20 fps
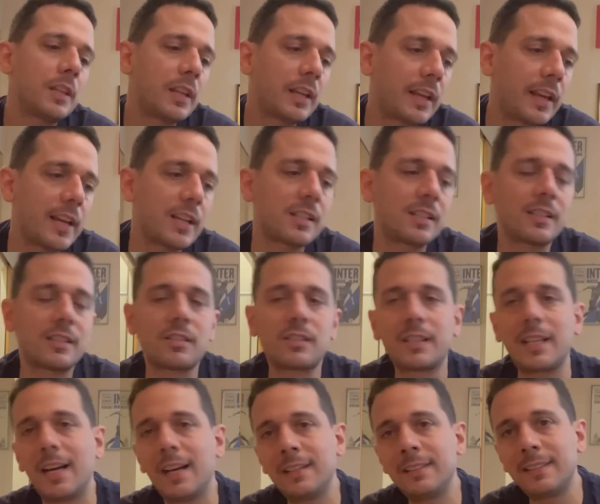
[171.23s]
che
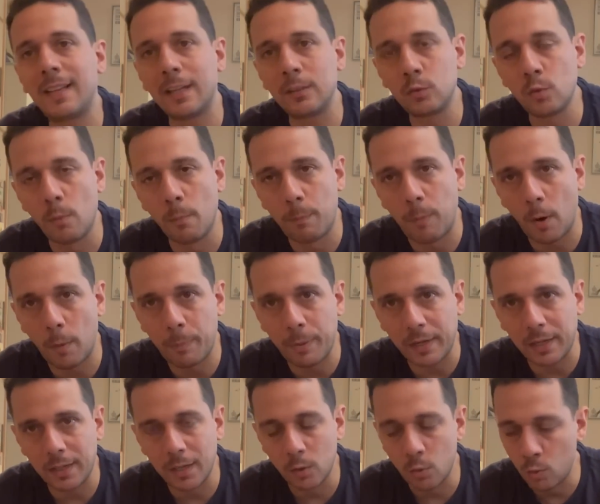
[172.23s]
sta andando un po' per
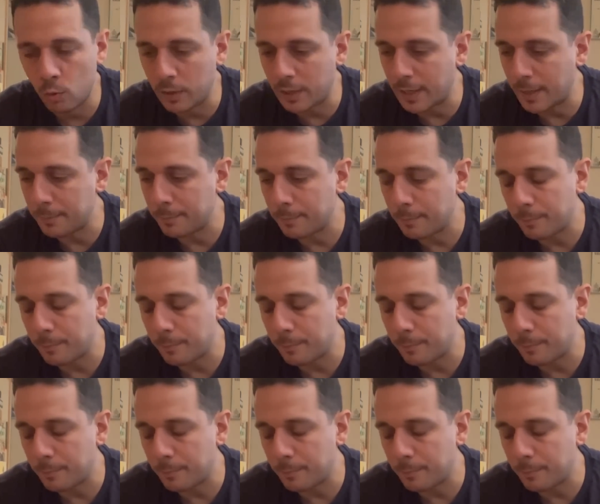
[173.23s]
le lunghe.